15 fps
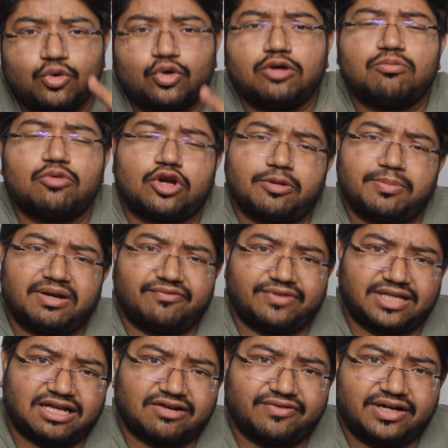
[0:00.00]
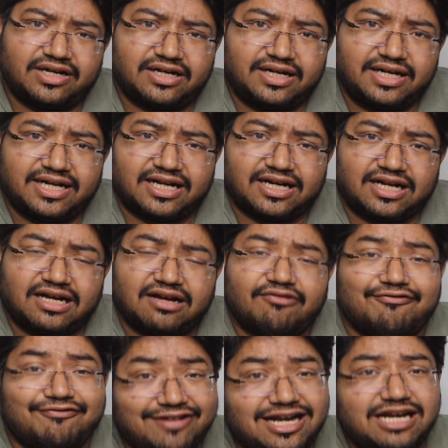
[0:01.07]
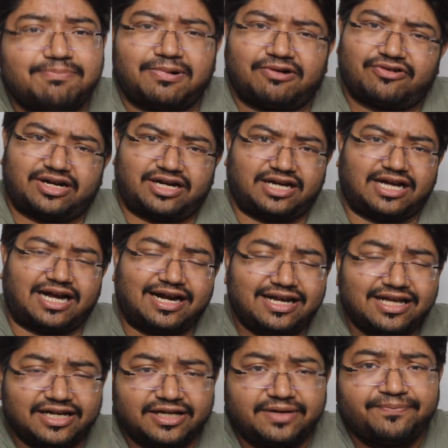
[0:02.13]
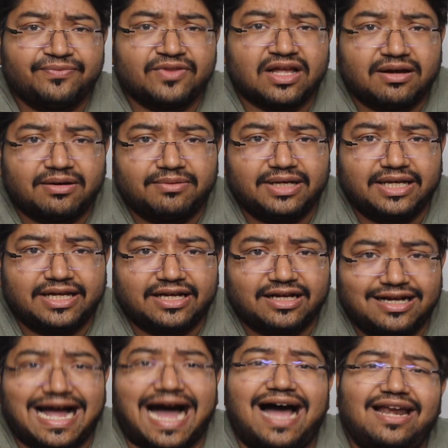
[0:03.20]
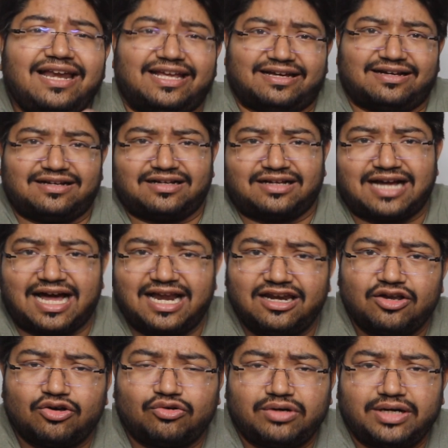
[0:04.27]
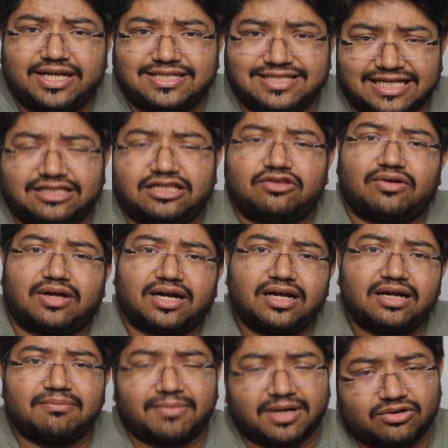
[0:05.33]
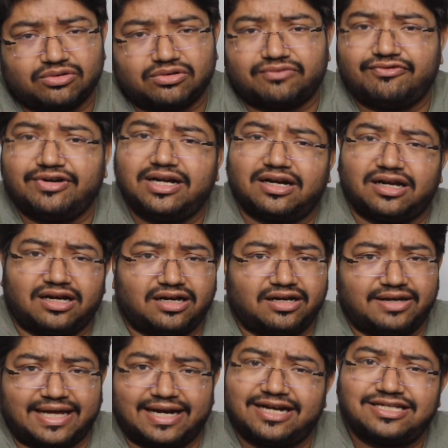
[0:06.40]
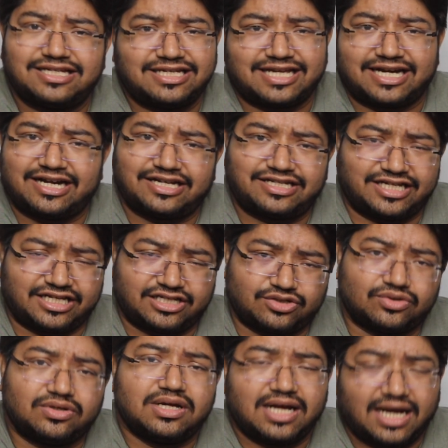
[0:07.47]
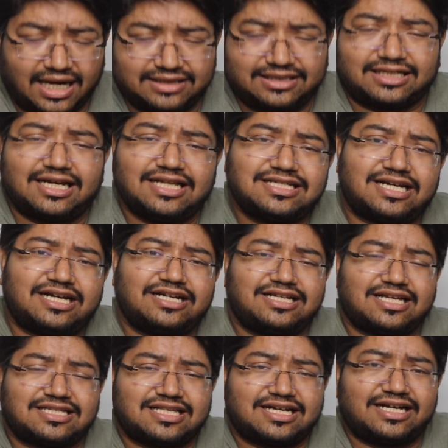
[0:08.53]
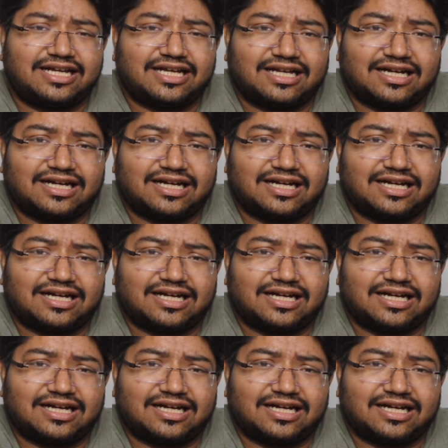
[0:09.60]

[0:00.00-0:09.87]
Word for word: మూడో ముఖ్యమైన విధానం ఏంటంటే కనుక విండ్ పవర్ అండి అంటే ఈ గాలి గాలిలో ఉండే శక్తి ద్వారా మనం విన్ ఎనర్జీని జనరేట్ చేయొచ్చు అది ఎట్లా జనరేట్ చేస్తారంటే